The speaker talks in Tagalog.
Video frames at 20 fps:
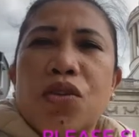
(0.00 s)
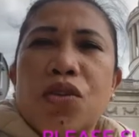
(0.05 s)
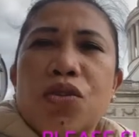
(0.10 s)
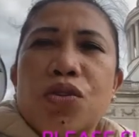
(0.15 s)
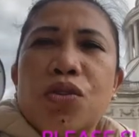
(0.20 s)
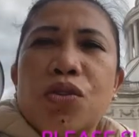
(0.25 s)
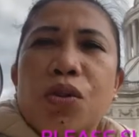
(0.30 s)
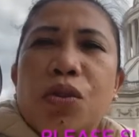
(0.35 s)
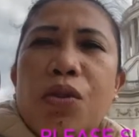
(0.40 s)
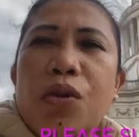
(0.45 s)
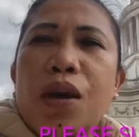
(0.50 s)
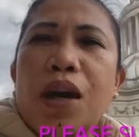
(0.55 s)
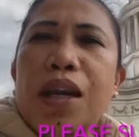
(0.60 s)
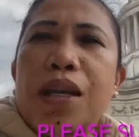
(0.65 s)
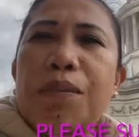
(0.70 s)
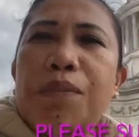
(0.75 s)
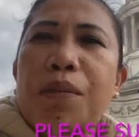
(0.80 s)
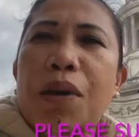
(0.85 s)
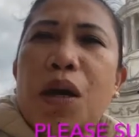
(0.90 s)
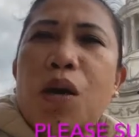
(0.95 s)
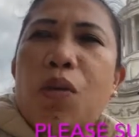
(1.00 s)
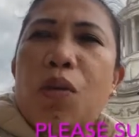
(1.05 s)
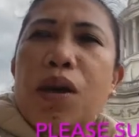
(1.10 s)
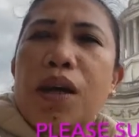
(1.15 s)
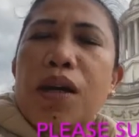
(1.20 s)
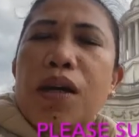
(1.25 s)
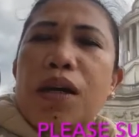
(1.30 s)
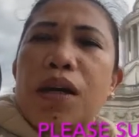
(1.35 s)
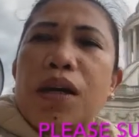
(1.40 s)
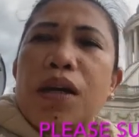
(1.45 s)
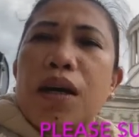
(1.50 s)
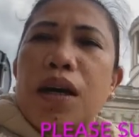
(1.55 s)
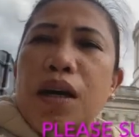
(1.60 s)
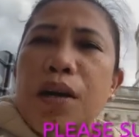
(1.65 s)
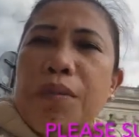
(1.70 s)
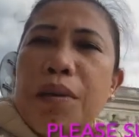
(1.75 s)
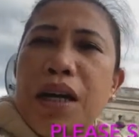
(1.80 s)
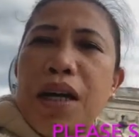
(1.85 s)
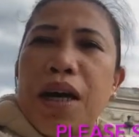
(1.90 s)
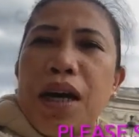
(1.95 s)
So, halimbawang uh,
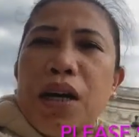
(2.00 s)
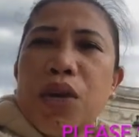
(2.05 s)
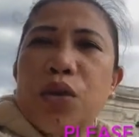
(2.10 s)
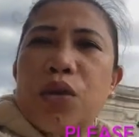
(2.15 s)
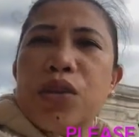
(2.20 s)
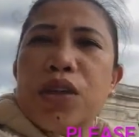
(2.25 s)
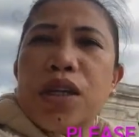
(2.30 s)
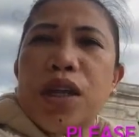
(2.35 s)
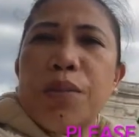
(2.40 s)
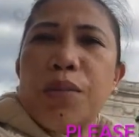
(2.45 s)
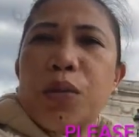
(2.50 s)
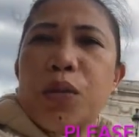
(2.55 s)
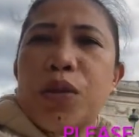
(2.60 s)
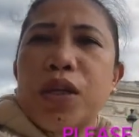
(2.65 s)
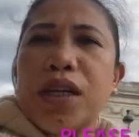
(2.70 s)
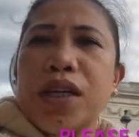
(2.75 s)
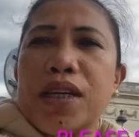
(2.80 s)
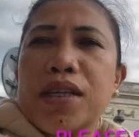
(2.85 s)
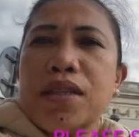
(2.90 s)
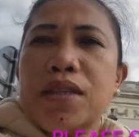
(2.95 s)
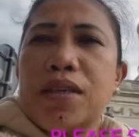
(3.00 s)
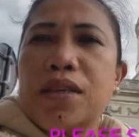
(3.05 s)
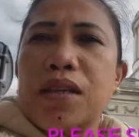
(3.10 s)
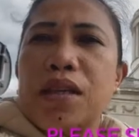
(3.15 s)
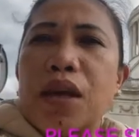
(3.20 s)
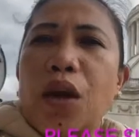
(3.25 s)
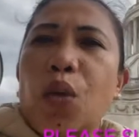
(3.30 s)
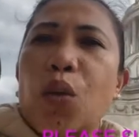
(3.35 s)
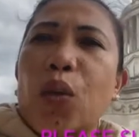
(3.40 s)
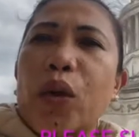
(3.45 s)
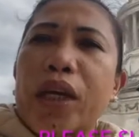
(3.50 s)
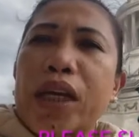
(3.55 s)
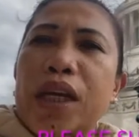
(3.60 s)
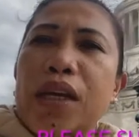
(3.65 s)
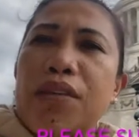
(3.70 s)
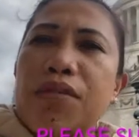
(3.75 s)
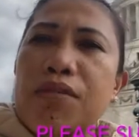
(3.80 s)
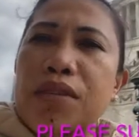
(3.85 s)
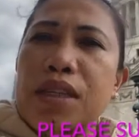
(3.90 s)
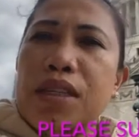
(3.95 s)
magkaroon ka po ng, is, ng
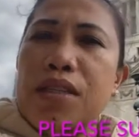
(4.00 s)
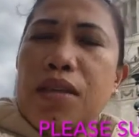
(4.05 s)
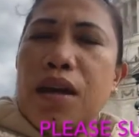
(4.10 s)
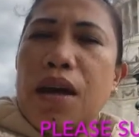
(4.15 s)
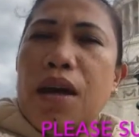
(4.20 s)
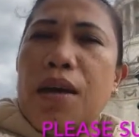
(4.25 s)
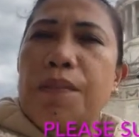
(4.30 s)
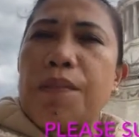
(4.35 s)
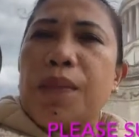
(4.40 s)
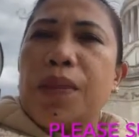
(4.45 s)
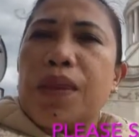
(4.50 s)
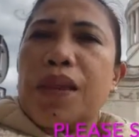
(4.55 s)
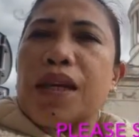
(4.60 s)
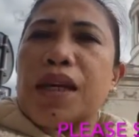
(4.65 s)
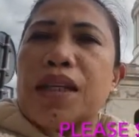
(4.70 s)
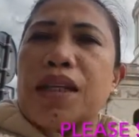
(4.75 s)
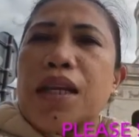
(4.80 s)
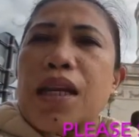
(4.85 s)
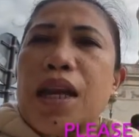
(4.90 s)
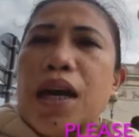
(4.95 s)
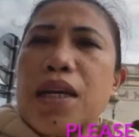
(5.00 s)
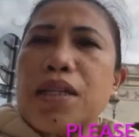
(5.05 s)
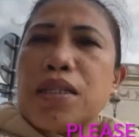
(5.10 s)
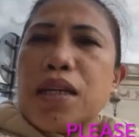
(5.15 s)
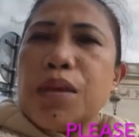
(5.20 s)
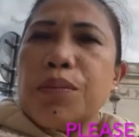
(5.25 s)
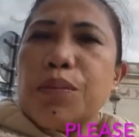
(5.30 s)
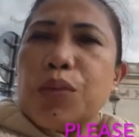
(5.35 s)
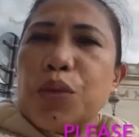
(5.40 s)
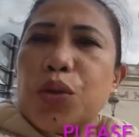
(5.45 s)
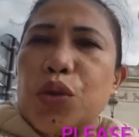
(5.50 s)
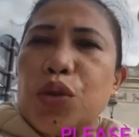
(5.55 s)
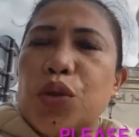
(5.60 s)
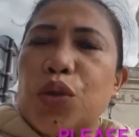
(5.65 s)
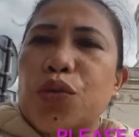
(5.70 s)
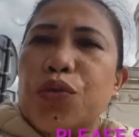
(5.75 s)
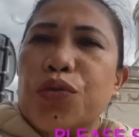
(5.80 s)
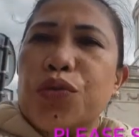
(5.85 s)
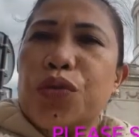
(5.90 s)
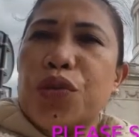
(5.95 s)
working visa. Kadalasan po,
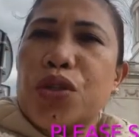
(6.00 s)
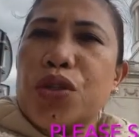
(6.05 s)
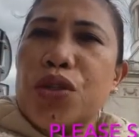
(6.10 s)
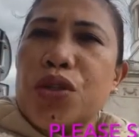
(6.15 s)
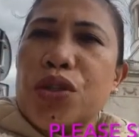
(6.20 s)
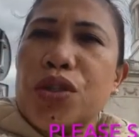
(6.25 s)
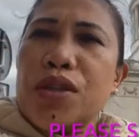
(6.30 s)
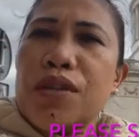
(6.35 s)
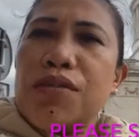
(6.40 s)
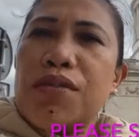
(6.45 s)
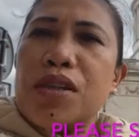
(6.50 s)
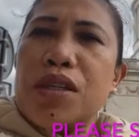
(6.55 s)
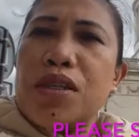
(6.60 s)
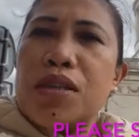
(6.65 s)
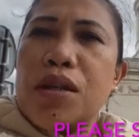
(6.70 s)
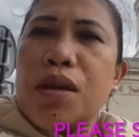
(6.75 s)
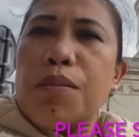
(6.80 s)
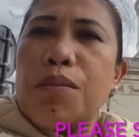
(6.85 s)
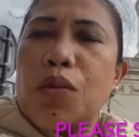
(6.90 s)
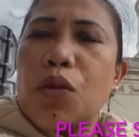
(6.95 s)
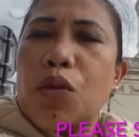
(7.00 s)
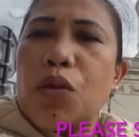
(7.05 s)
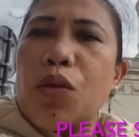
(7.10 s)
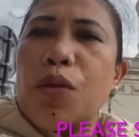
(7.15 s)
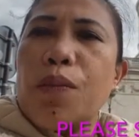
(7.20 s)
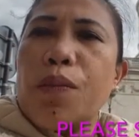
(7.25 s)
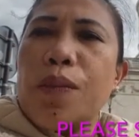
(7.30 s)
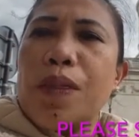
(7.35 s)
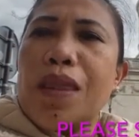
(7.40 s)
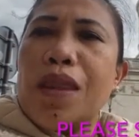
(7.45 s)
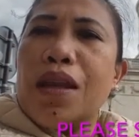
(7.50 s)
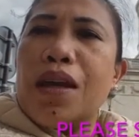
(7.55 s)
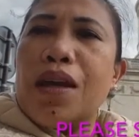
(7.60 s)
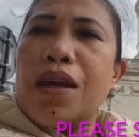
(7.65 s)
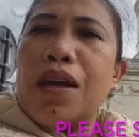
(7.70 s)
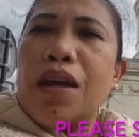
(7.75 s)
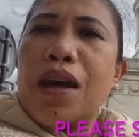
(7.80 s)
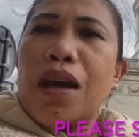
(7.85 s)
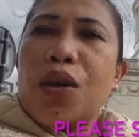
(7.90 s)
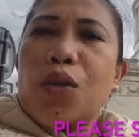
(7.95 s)
yung first na visa mo
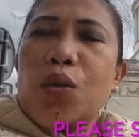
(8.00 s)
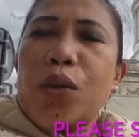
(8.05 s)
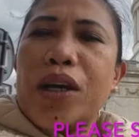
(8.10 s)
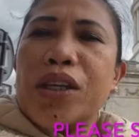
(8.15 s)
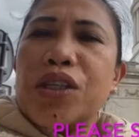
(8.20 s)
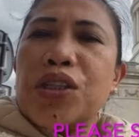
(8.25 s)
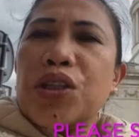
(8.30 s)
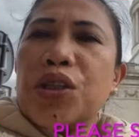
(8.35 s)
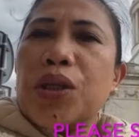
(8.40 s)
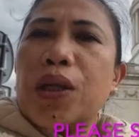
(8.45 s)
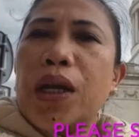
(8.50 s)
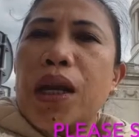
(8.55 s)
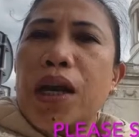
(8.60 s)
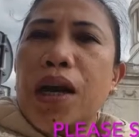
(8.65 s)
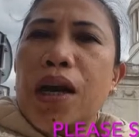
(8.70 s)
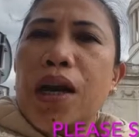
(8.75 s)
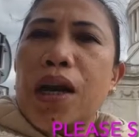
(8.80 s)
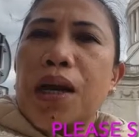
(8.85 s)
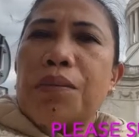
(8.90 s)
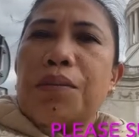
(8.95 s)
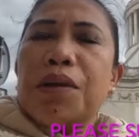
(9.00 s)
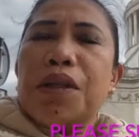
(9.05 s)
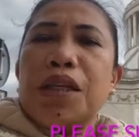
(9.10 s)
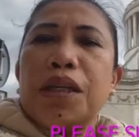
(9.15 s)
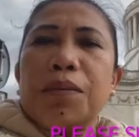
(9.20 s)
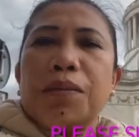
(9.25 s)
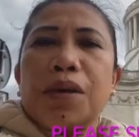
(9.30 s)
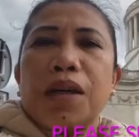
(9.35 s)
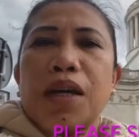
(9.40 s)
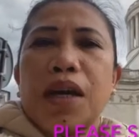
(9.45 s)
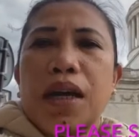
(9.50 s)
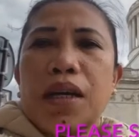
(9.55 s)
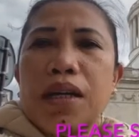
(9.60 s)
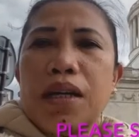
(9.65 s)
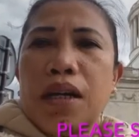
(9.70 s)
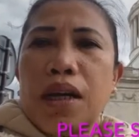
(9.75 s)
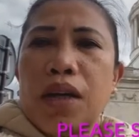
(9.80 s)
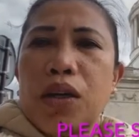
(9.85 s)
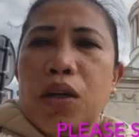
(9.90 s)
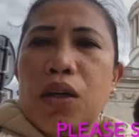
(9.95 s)
ay one year lang ang binibigay
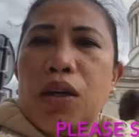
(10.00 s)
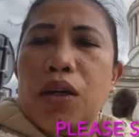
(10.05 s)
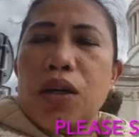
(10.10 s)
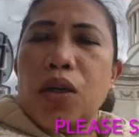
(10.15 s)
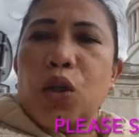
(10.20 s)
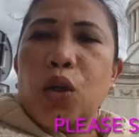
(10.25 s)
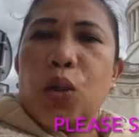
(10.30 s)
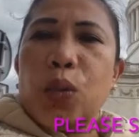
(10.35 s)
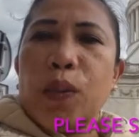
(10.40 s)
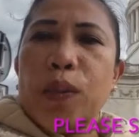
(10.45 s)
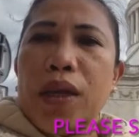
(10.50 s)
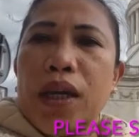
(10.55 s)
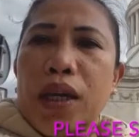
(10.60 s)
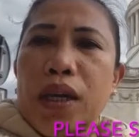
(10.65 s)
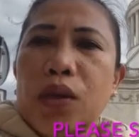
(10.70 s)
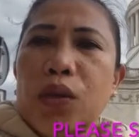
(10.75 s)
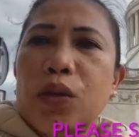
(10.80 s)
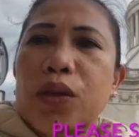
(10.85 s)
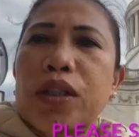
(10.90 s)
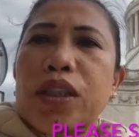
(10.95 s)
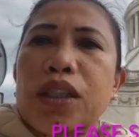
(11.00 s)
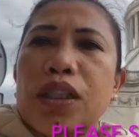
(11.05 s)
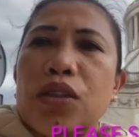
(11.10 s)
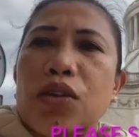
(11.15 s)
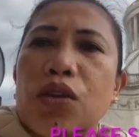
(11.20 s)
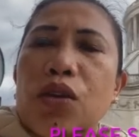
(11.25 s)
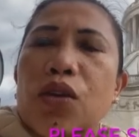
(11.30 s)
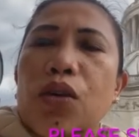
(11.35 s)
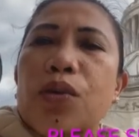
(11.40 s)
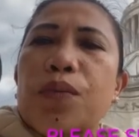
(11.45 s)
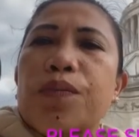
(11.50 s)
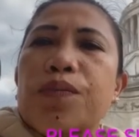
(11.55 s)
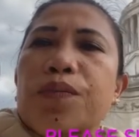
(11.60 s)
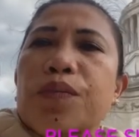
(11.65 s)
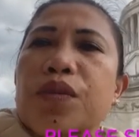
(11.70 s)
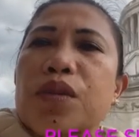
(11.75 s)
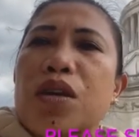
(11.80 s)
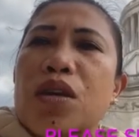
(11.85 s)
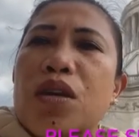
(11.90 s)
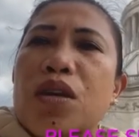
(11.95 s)
ng gobyerno dito.
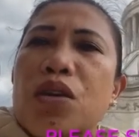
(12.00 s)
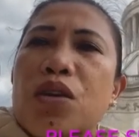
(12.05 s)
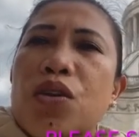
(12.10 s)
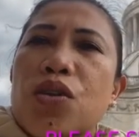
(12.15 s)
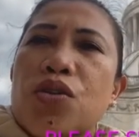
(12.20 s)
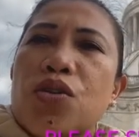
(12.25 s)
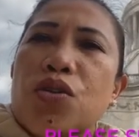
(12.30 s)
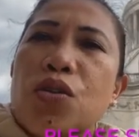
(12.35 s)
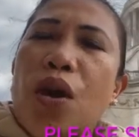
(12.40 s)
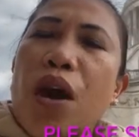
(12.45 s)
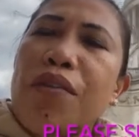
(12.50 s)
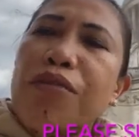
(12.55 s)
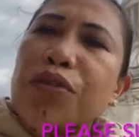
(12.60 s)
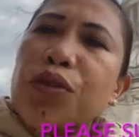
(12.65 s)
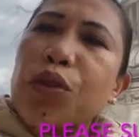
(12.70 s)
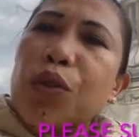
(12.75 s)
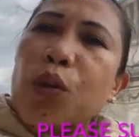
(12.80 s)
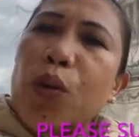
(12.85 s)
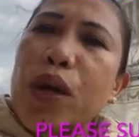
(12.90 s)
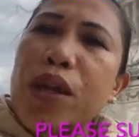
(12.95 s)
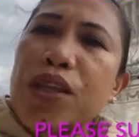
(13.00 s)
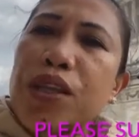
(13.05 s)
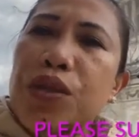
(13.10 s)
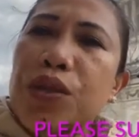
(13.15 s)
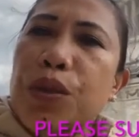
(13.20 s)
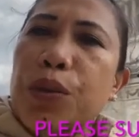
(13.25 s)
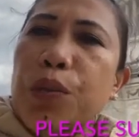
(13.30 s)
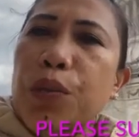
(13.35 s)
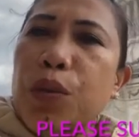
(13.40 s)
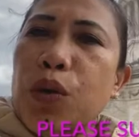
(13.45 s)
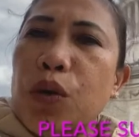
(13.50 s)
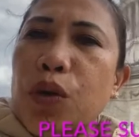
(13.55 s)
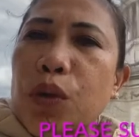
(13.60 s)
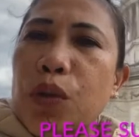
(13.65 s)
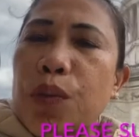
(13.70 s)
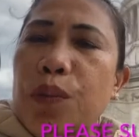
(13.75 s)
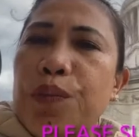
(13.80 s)
So, after one year po,